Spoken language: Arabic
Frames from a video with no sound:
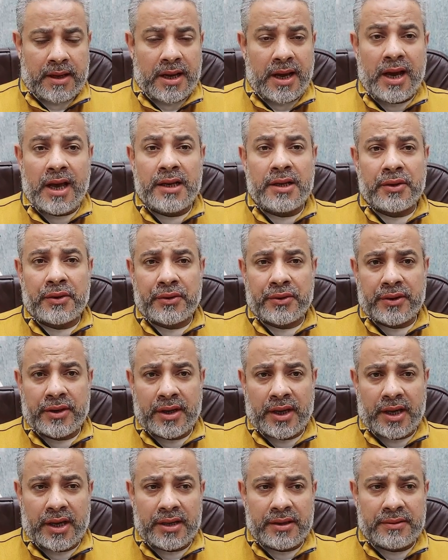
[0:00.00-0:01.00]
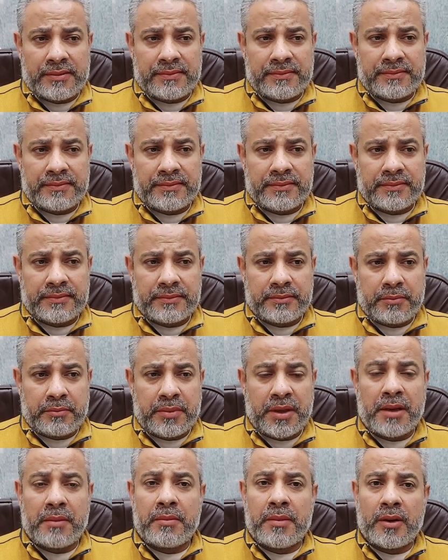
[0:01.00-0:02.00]
هل الراحة
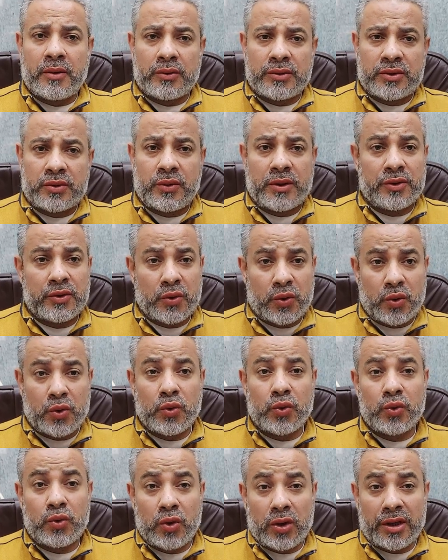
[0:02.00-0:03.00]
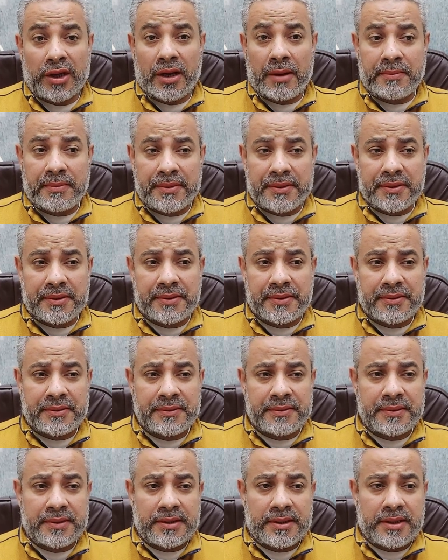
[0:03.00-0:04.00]
بالموت ودخول القبر
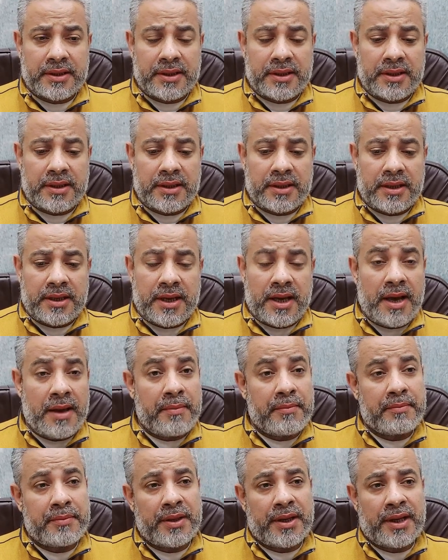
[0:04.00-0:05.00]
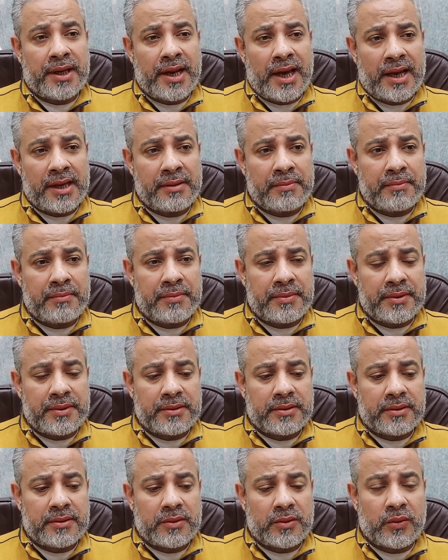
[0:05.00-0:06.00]
أم باللعب
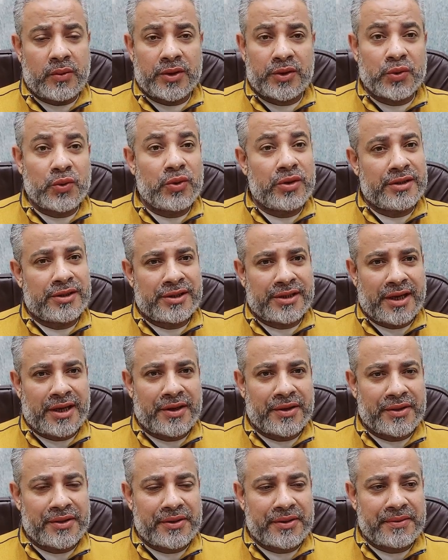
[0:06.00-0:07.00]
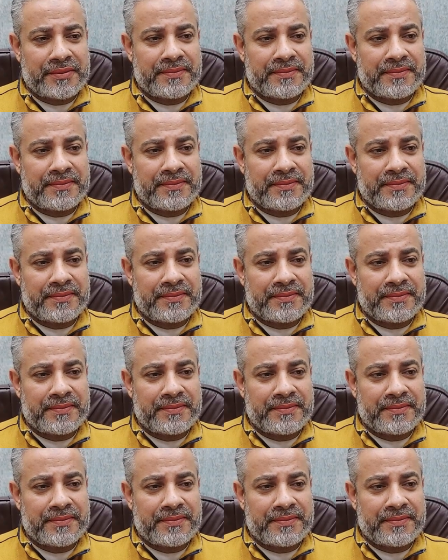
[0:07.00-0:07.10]
وطول السهر